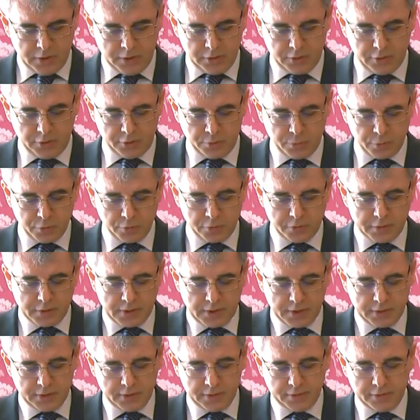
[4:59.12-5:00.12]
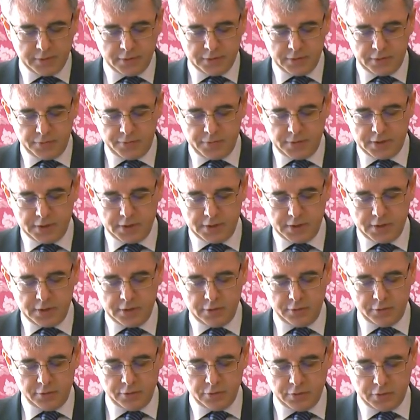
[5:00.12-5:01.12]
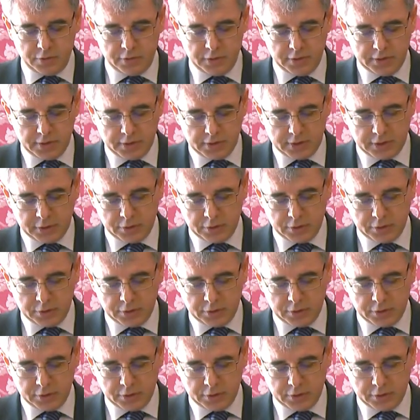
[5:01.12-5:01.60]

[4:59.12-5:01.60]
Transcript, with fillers: disposta anche a sacrificare le sorti del